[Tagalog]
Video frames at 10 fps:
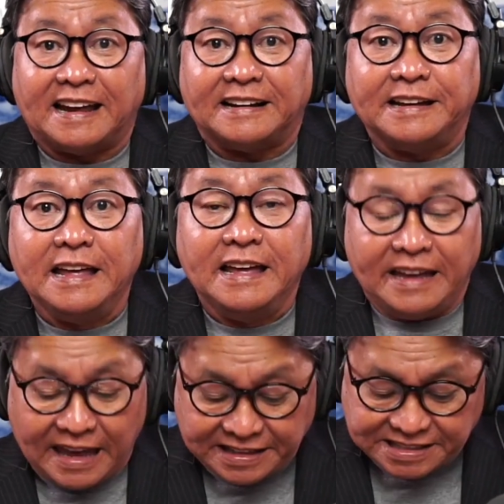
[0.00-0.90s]
ng
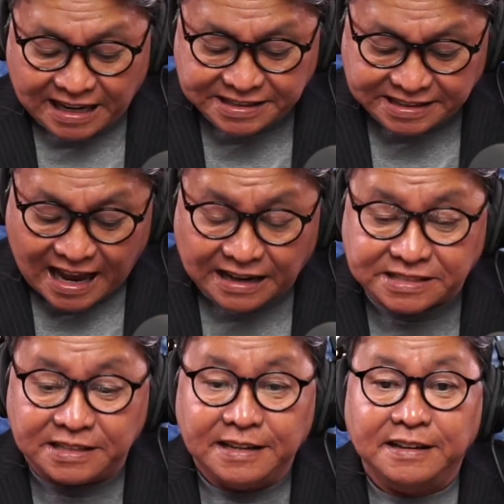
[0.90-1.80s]
excise
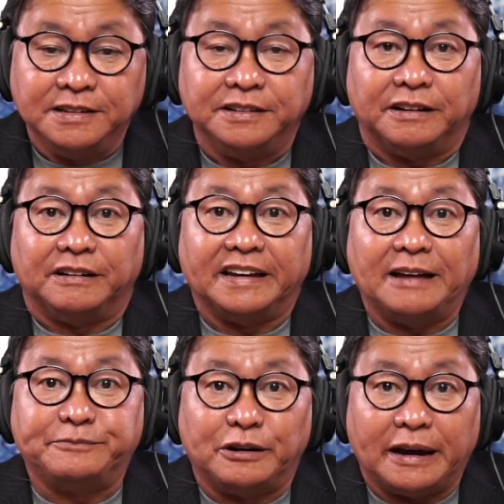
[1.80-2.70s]
tax. O,
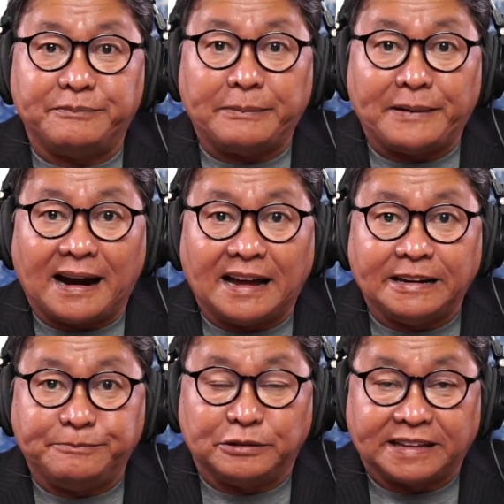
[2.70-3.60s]
ayan po, ay eh,
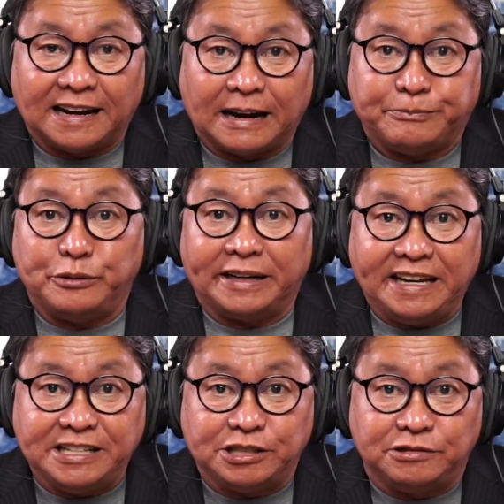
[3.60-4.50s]
mapanganib po talaga. Pure
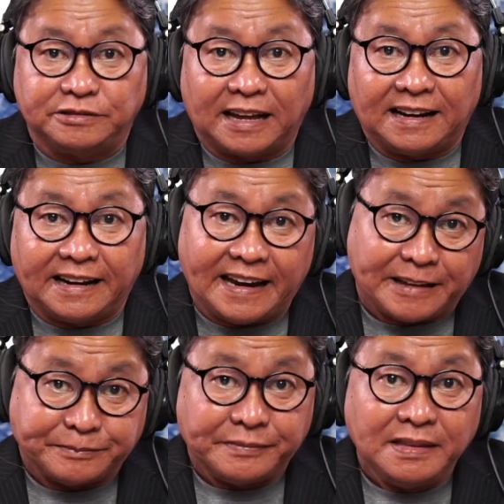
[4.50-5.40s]
talaga
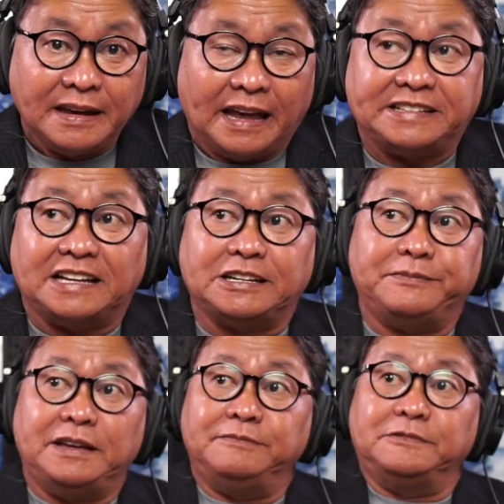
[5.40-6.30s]
yan. Kaya
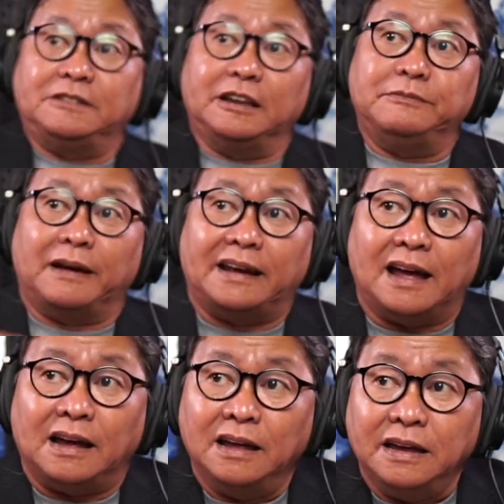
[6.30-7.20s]
sasabihin mo ng iba
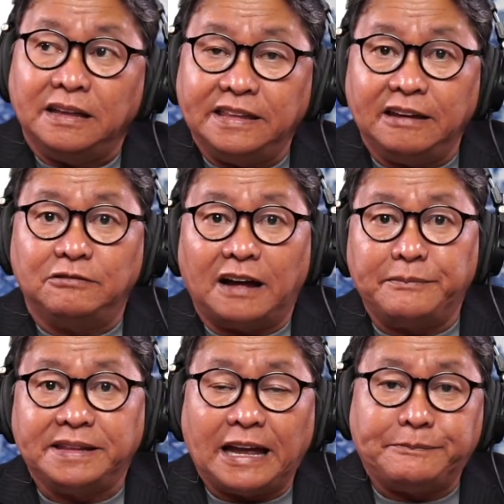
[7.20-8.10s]
na hindi yung
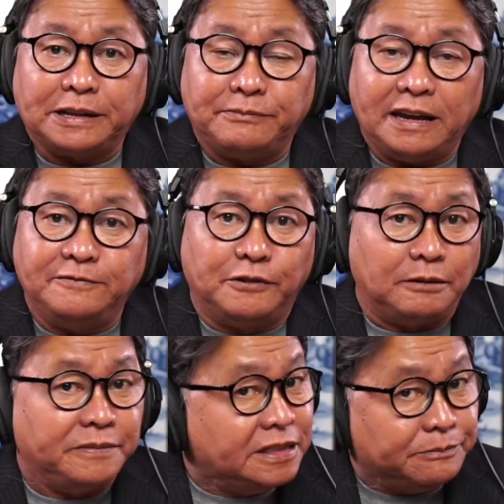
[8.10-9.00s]
kami dapat
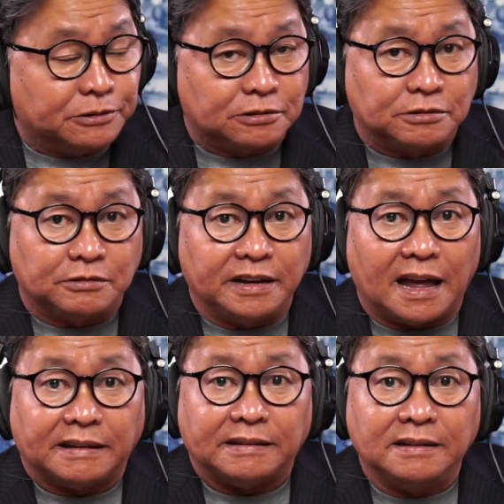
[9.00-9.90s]
ma-involve. Hindi po totoo
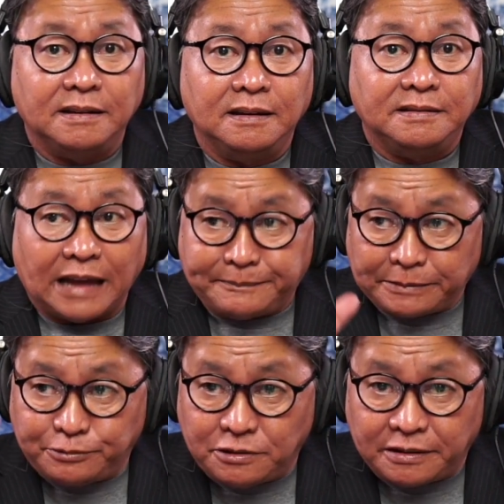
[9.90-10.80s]
yan. Dapat
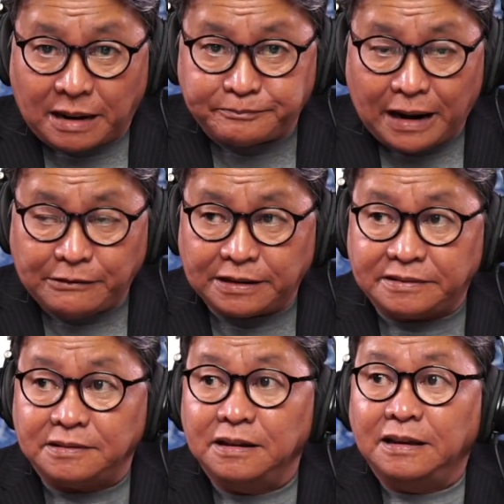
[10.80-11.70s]
po ang bawat
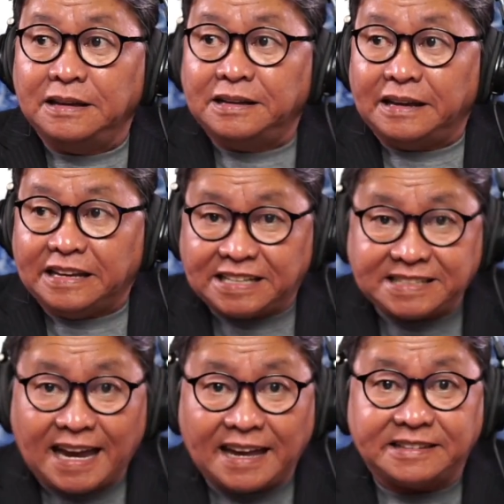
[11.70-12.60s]
isa
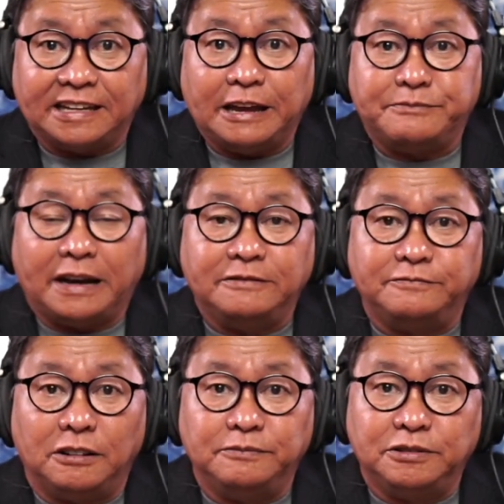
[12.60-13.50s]
sa atin ay
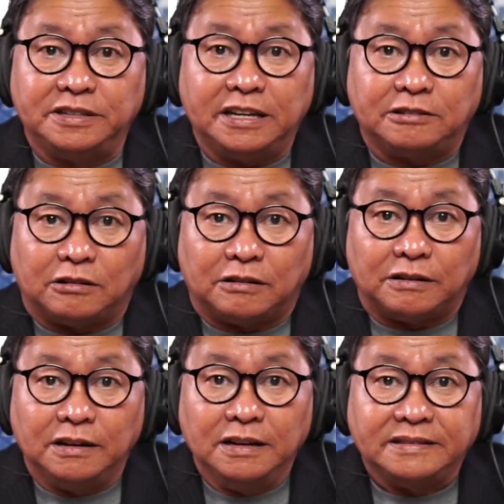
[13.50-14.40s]
ma-involve po dito
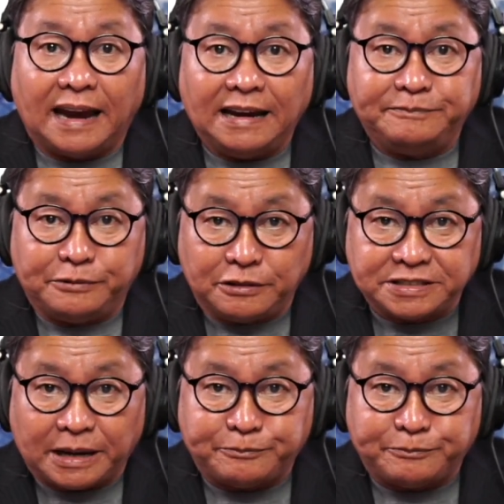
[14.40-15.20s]
dahil po sa